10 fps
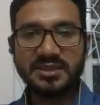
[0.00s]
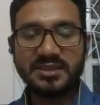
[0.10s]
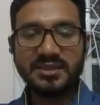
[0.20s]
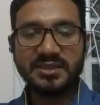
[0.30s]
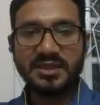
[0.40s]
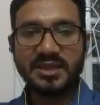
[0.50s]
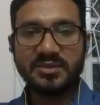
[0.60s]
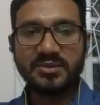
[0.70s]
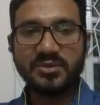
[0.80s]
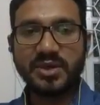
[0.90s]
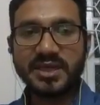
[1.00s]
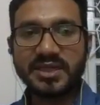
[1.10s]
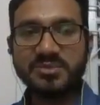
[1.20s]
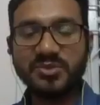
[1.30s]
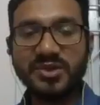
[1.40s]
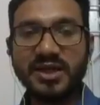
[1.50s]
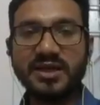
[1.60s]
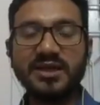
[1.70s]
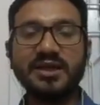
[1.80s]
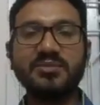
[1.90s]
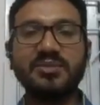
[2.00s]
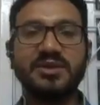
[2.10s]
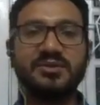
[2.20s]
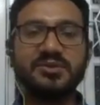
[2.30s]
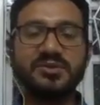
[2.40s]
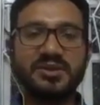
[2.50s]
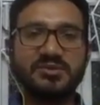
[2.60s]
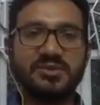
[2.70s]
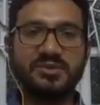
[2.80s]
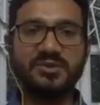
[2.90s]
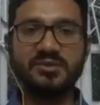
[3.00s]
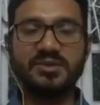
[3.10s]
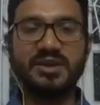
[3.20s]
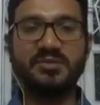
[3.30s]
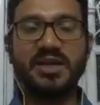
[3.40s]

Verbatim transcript: এবং ওয়ারেশ মুন্না আপনারা দুজনকে আমি যুক্ত করব হ্যাঁ বিলাল খান ভাই